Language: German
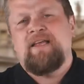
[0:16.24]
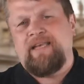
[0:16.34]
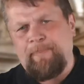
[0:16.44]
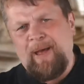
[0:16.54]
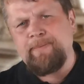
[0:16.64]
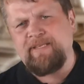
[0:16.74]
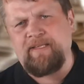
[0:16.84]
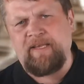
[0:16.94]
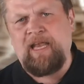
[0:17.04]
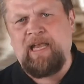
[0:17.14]
Der Papst
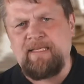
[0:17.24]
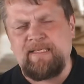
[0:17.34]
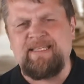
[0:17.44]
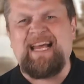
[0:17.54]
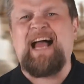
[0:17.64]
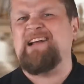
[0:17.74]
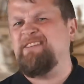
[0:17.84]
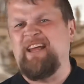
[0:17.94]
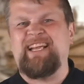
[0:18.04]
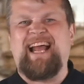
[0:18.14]
hat in den letzten Tagen
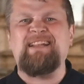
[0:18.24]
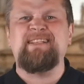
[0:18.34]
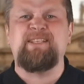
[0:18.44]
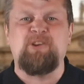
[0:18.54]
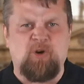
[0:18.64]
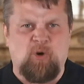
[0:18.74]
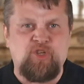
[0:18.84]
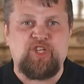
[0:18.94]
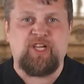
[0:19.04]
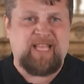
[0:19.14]
eine ganze
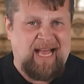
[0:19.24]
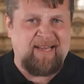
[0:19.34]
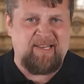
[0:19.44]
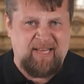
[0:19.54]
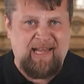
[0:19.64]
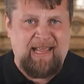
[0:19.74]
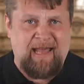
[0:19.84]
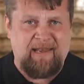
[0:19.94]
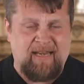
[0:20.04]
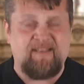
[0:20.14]
Rutsche Kardinäle
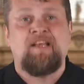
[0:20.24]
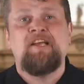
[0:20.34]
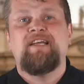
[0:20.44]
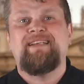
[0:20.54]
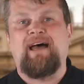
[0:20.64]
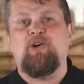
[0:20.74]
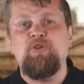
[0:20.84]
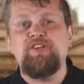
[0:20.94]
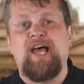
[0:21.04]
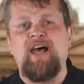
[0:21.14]
ernannt,
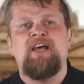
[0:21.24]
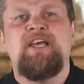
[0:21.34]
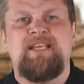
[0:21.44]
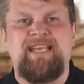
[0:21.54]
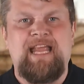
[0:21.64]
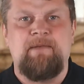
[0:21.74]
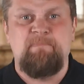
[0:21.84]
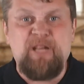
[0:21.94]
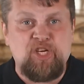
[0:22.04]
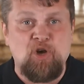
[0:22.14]
darunter den
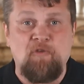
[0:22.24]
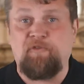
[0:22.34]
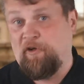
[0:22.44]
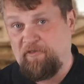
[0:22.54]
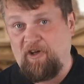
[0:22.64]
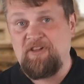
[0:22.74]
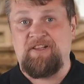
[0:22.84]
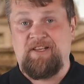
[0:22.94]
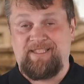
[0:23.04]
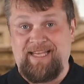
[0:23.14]
Bischof
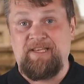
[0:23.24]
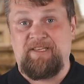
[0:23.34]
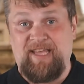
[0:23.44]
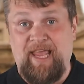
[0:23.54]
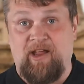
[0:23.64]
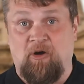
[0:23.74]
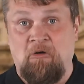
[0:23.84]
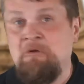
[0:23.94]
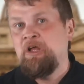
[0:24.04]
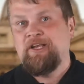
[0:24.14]
von San
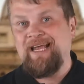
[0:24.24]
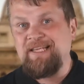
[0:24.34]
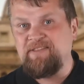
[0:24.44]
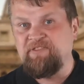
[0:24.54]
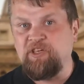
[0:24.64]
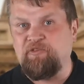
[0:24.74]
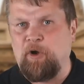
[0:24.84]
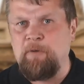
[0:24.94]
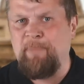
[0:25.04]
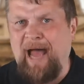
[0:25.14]
Diego. Das wird
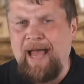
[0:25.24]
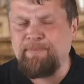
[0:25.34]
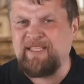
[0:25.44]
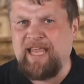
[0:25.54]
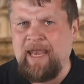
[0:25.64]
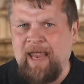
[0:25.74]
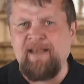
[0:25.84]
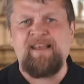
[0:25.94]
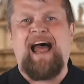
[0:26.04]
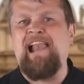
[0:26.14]
von
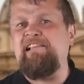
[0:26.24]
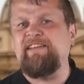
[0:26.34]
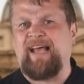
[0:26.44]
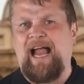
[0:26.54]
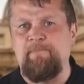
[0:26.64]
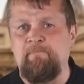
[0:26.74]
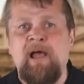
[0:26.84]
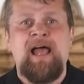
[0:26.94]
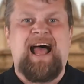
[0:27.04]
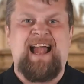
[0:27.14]
Papstkennern allenthalben
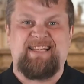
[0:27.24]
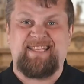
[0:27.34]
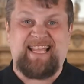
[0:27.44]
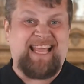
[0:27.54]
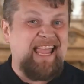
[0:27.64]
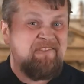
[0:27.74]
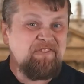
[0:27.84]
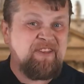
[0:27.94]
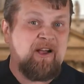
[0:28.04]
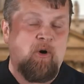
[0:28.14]
als
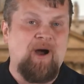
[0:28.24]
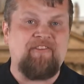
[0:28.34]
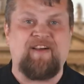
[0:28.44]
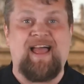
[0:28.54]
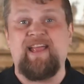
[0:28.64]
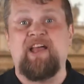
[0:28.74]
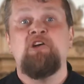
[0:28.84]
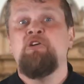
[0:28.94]
kräftige Ohrfeige